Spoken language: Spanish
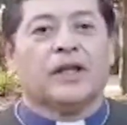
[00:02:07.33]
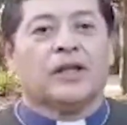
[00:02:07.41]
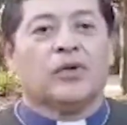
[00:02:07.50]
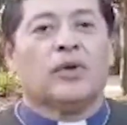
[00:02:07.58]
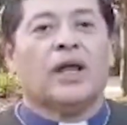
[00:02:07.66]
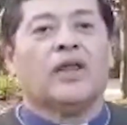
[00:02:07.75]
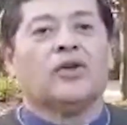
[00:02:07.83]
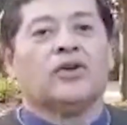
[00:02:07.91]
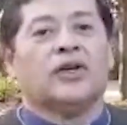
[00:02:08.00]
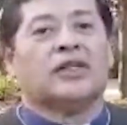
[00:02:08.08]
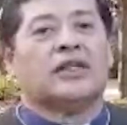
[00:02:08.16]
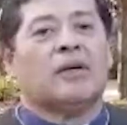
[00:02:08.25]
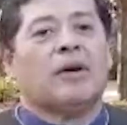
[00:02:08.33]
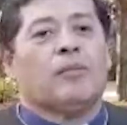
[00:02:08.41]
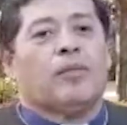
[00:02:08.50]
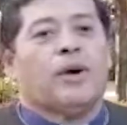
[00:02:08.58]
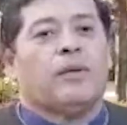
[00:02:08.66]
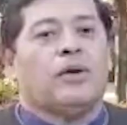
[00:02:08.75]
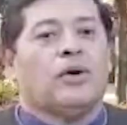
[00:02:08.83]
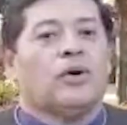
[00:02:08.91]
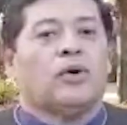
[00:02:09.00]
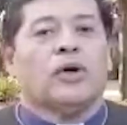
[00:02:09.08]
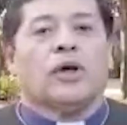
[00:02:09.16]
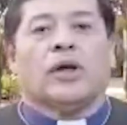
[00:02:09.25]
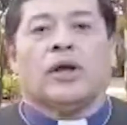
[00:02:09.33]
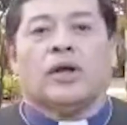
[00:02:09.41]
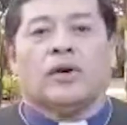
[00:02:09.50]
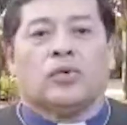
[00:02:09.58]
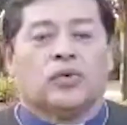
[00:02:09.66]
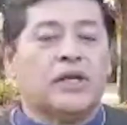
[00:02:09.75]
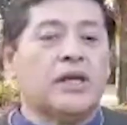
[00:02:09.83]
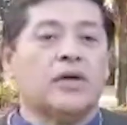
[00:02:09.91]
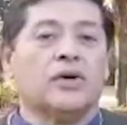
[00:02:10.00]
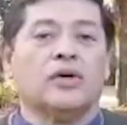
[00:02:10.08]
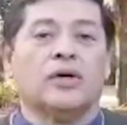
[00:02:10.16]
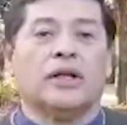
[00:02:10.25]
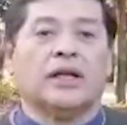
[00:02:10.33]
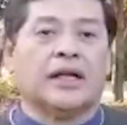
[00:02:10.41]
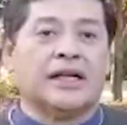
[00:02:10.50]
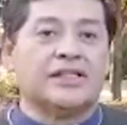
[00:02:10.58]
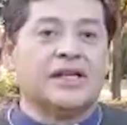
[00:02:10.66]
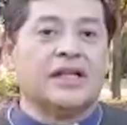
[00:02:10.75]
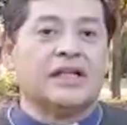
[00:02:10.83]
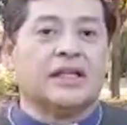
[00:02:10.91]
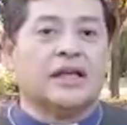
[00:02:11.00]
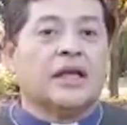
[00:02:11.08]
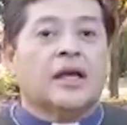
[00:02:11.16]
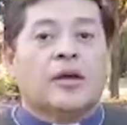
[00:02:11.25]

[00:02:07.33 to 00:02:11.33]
de un lado estaba el pueblo eh, judío, el creyente.